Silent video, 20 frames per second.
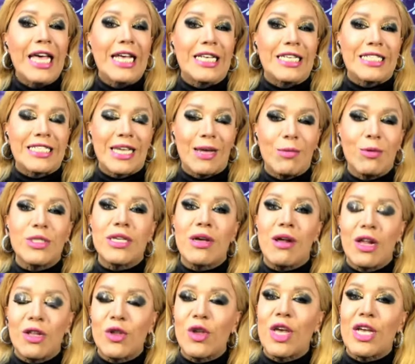Estamos
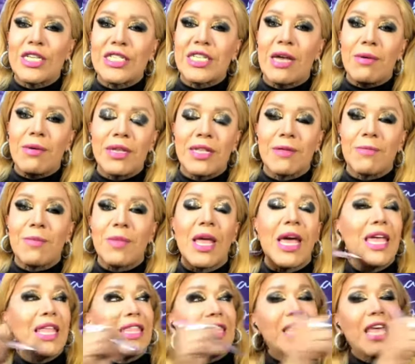hablando, ya saben,
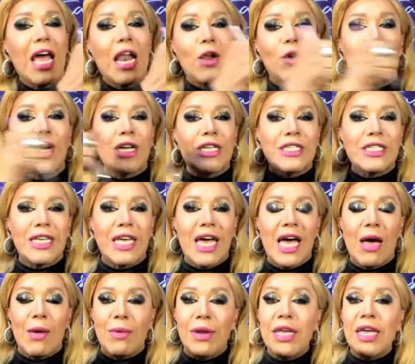de algo que se
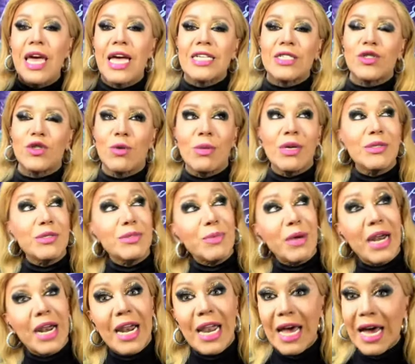abre y asomas
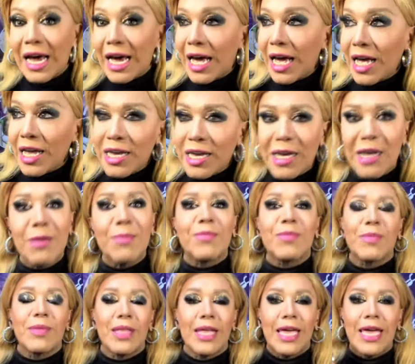para la calle.
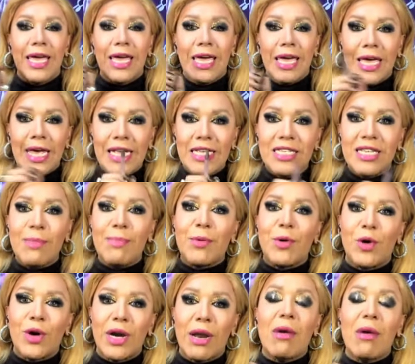Ese
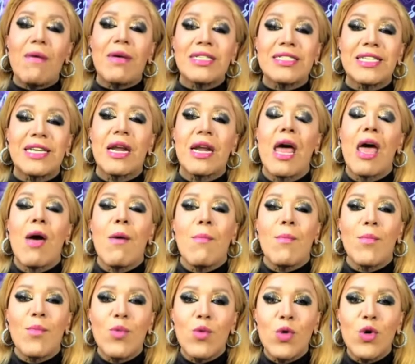programa va a estar
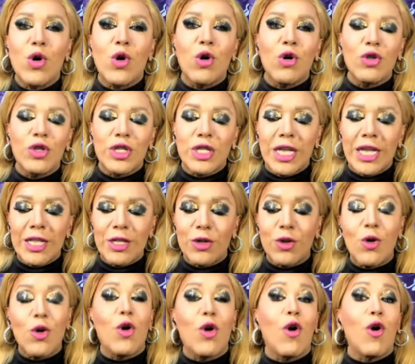muy
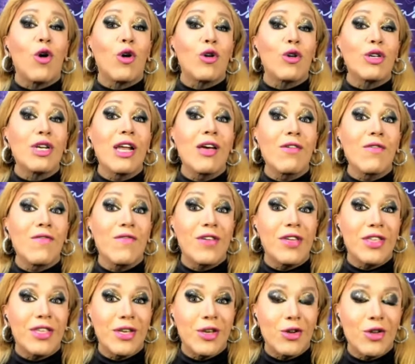contento con la
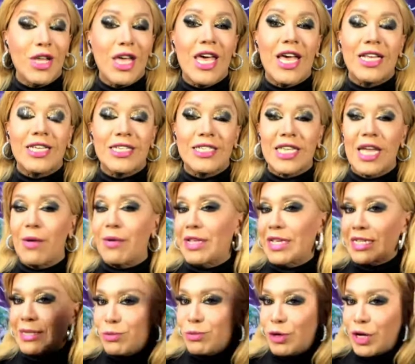anfitriona, ya saben,
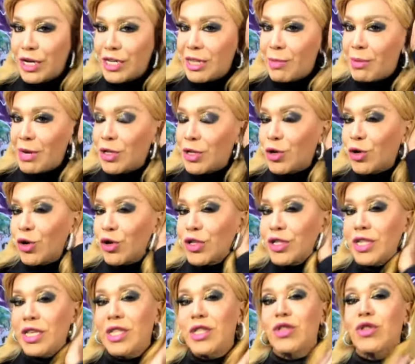esa mujer de pelito
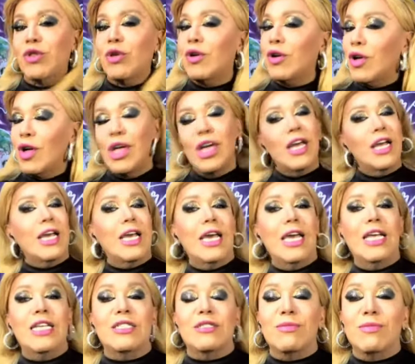cortito,
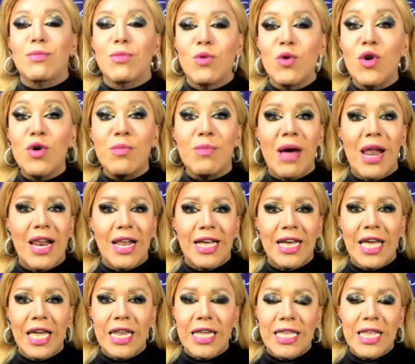que es muy
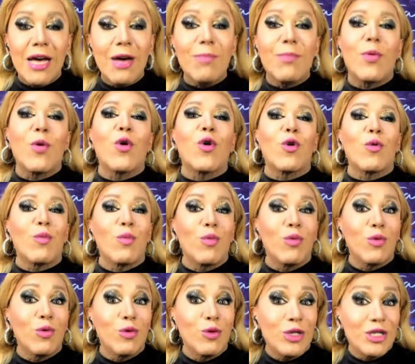mal querida por
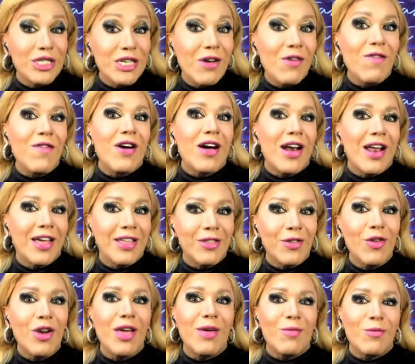mucha
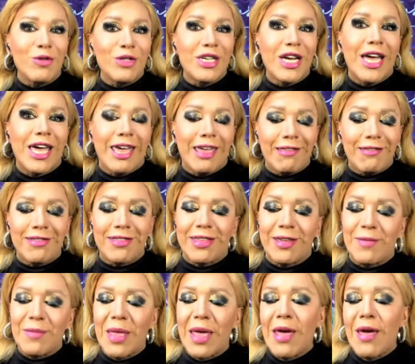farándula y mucha
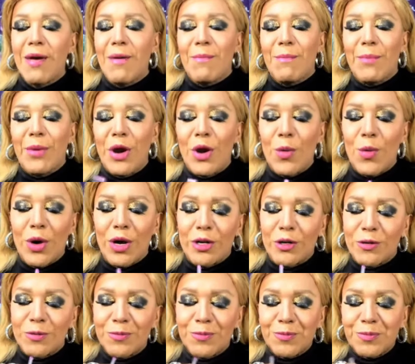gente. Pero
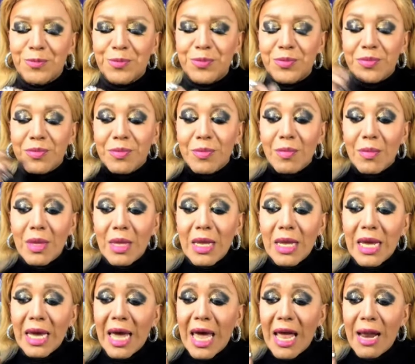bueno,
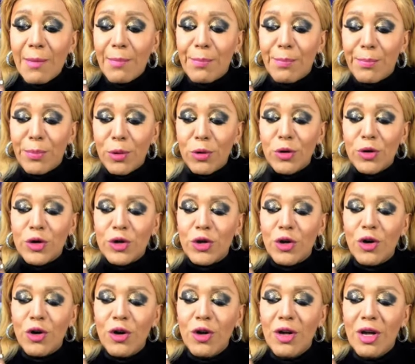el
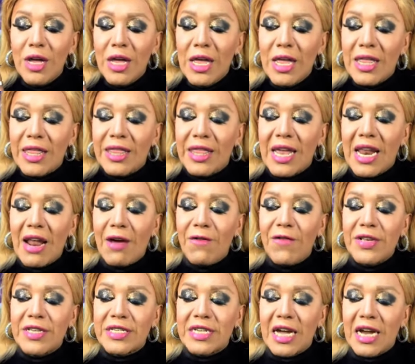punto de la
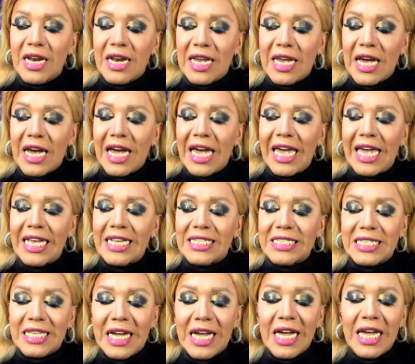fiscalía
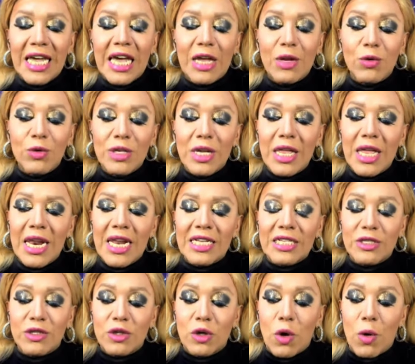está en una de
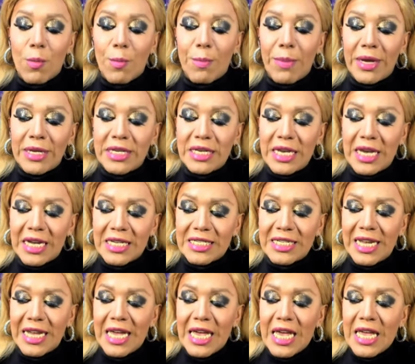las
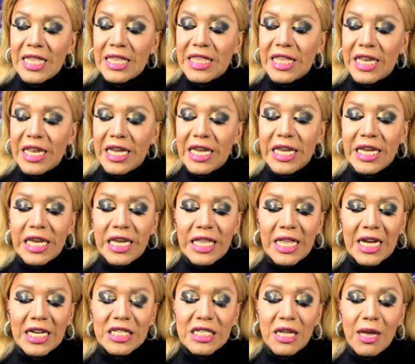compañías
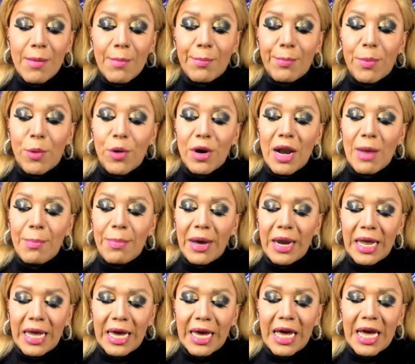dirigidas por la
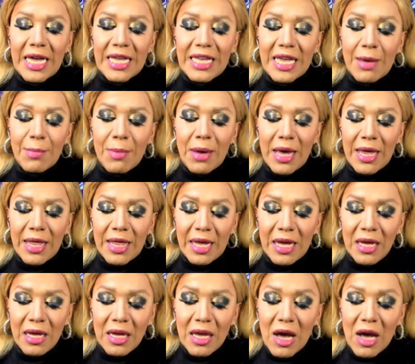pareja
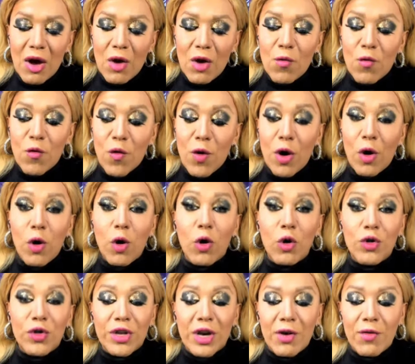llamada fuego
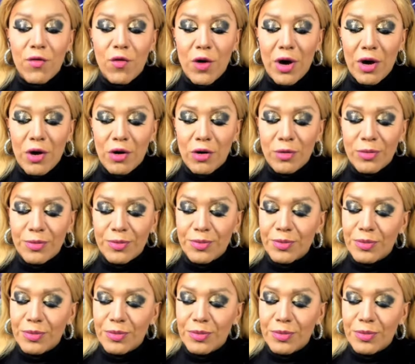contra fuego.